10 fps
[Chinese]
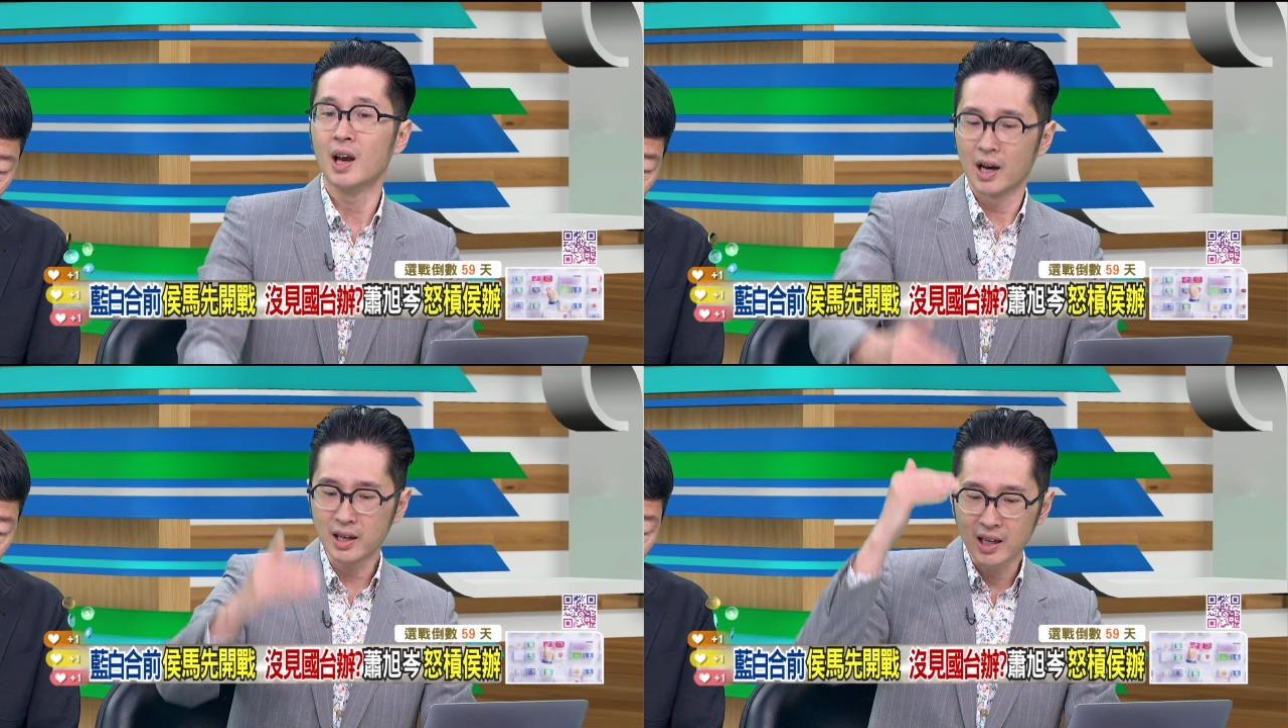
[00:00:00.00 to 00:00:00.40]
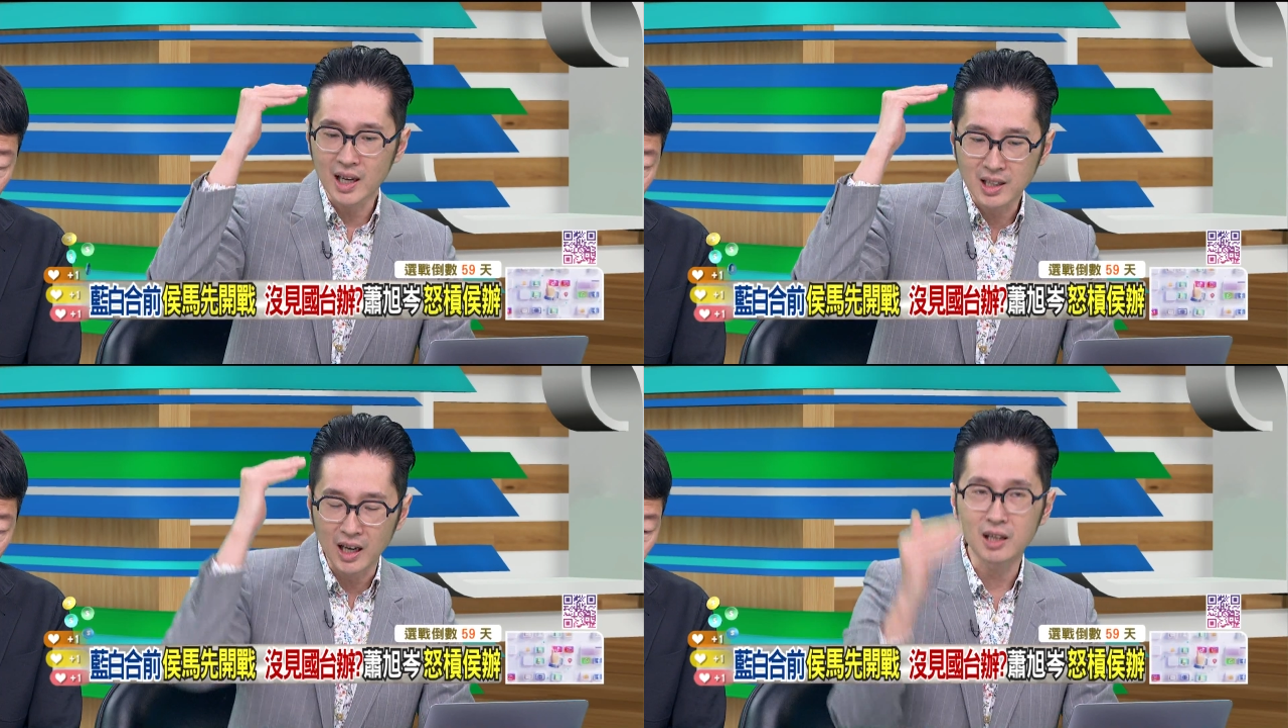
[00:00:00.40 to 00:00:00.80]
而且
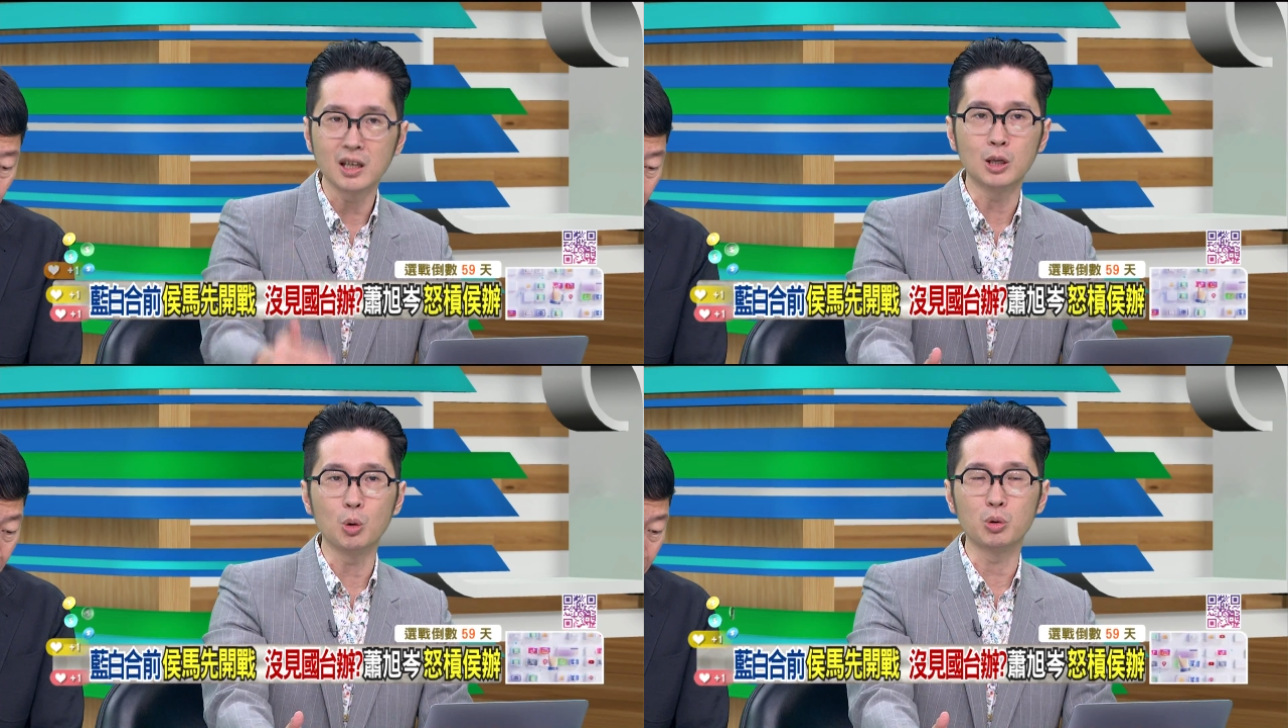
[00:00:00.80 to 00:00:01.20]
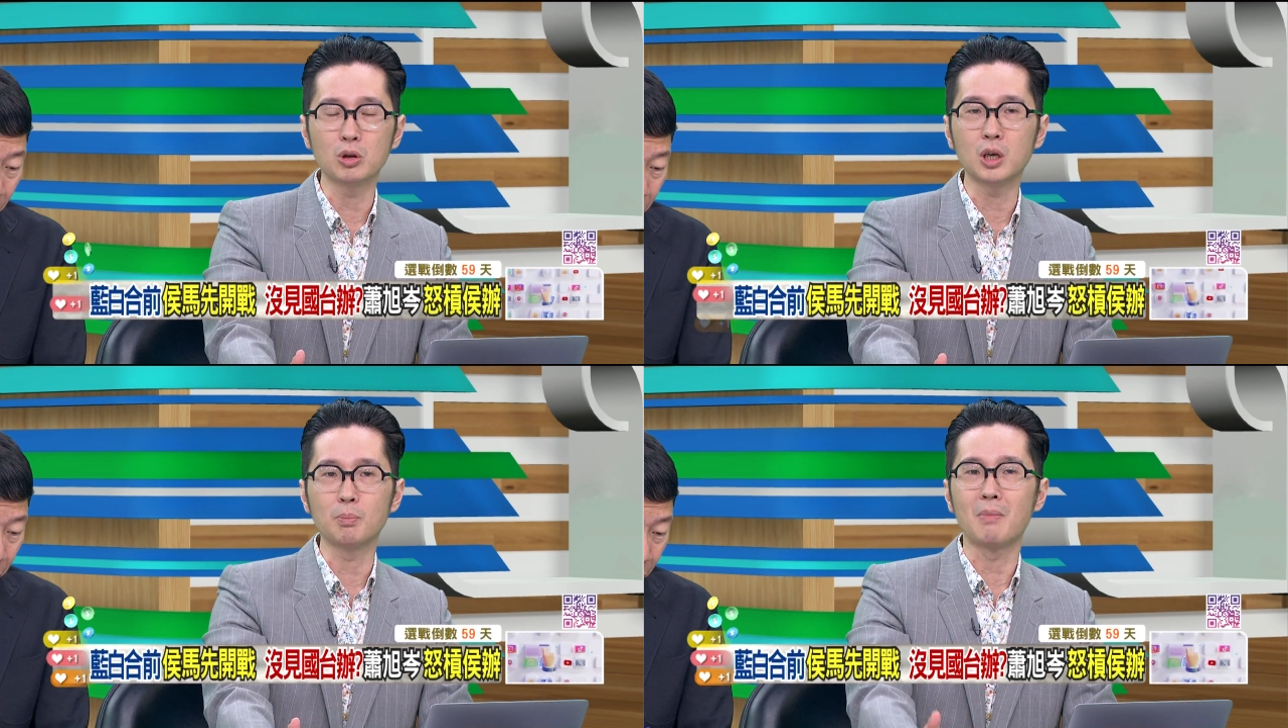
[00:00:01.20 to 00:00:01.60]
在整个制度就
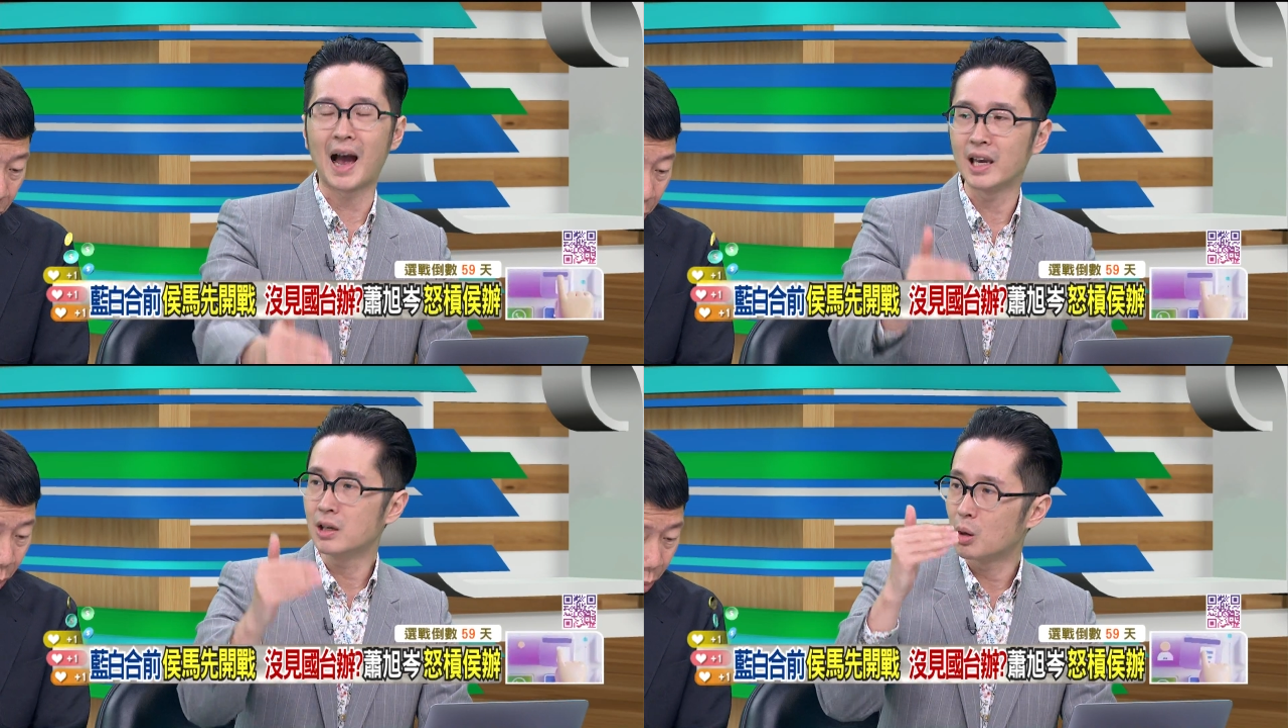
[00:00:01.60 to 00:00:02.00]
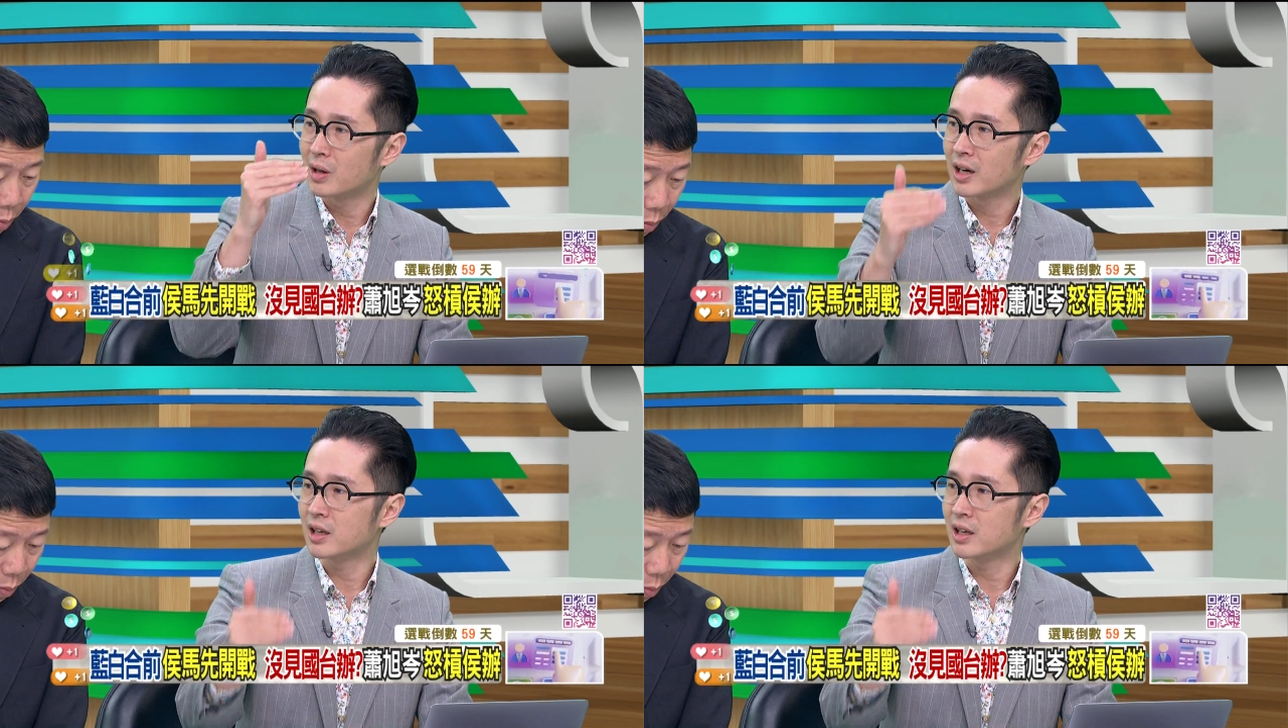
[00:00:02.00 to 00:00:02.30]
是马英九量